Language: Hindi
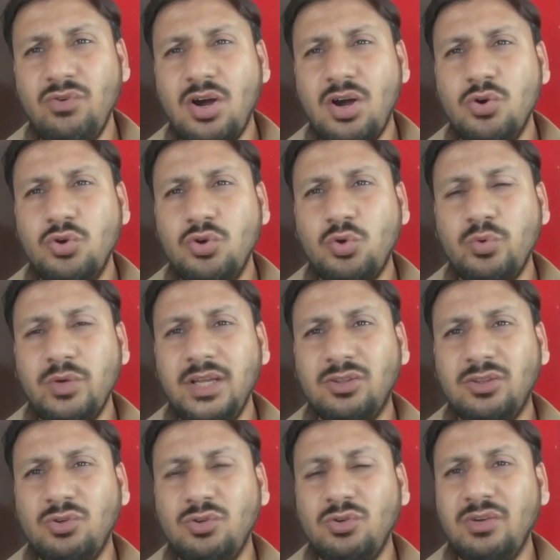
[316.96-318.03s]
आउट हुए
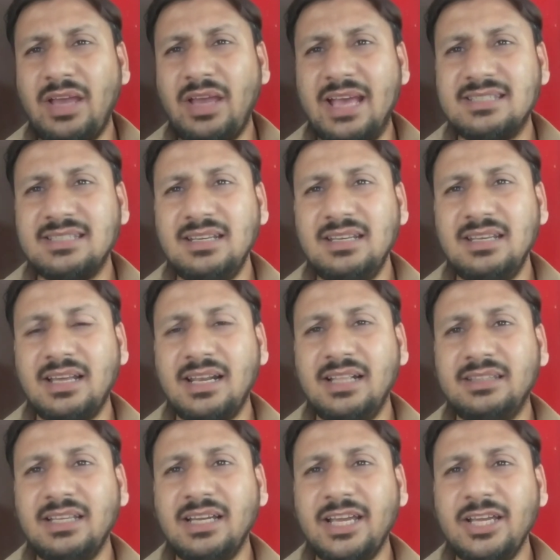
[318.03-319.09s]
तो ऐसा लग रहा
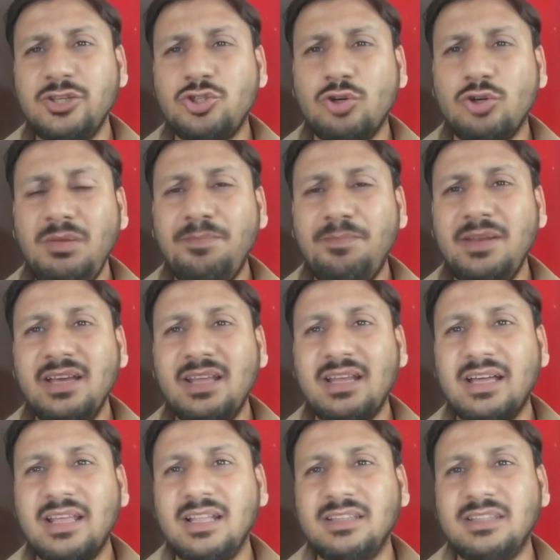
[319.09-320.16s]
था कि जो भी प्लेयर
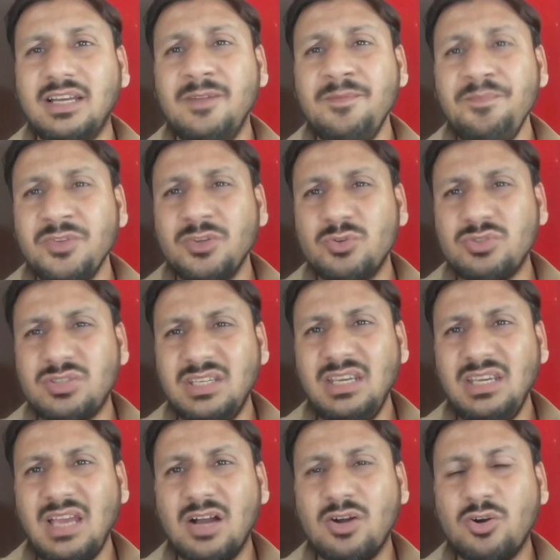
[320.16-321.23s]
आ रहा था
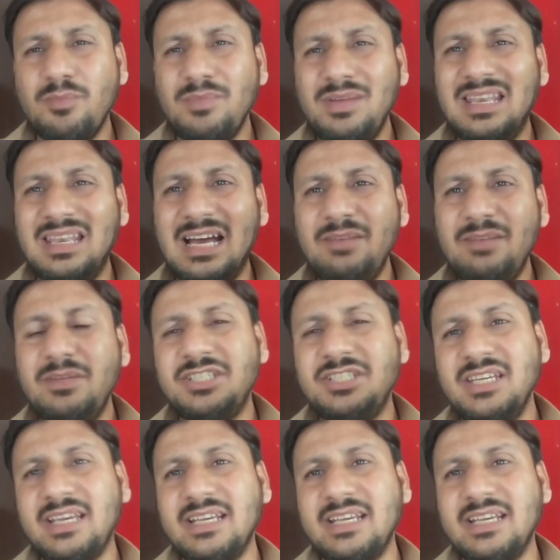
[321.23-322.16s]
उसकी आंखों में लाल मिर्चें